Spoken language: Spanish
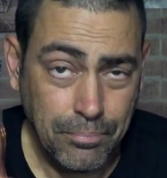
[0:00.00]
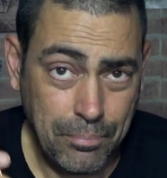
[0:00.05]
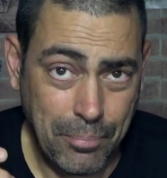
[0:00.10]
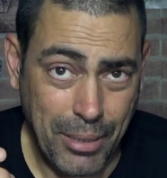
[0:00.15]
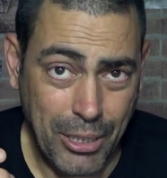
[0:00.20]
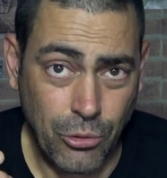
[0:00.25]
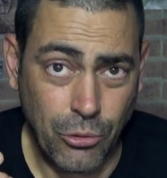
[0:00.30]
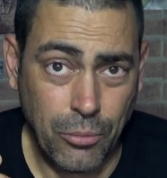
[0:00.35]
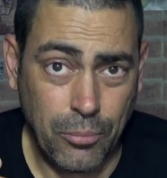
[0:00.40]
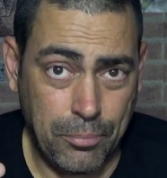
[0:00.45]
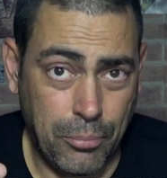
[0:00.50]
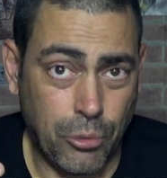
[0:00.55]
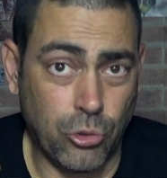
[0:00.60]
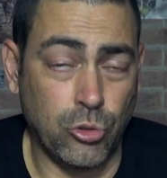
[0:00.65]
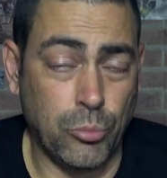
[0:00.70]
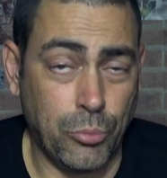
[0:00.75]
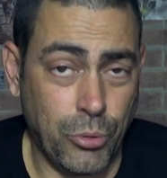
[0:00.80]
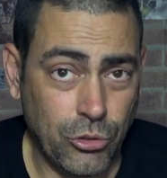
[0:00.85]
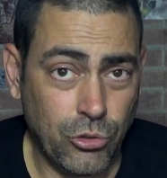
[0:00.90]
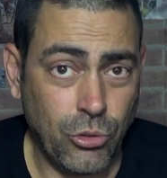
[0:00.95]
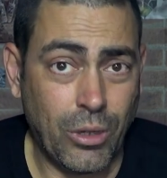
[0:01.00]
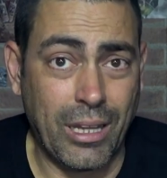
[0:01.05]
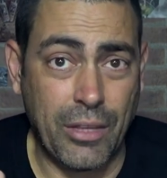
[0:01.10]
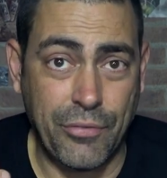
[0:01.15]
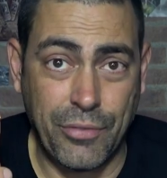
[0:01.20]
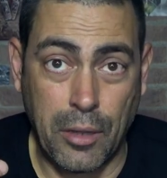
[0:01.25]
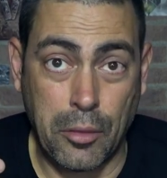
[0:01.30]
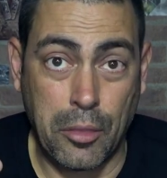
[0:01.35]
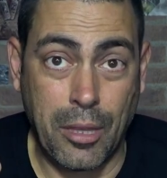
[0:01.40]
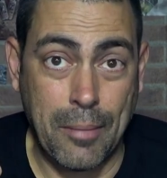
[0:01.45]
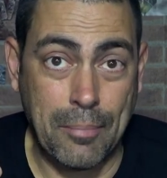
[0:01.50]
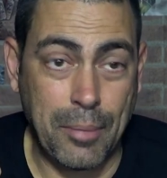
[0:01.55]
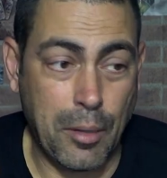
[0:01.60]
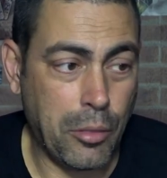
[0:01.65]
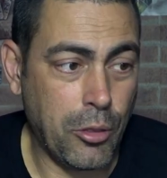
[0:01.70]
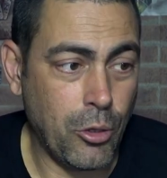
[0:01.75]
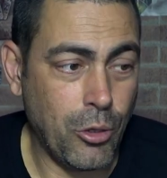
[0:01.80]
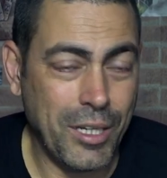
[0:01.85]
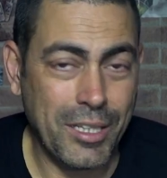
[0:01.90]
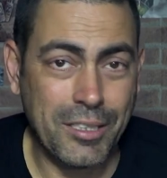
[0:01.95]
Pero, por supuesto, la diferencia de
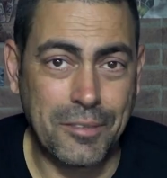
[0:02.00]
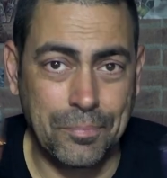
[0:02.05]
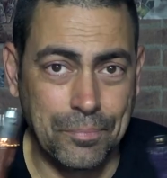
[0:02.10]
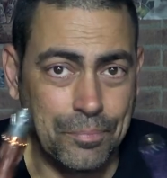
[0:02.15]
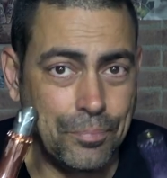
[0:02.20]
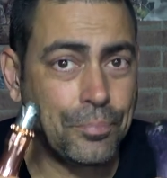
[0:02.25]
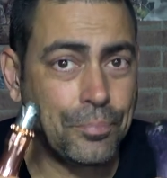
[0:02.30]
precio es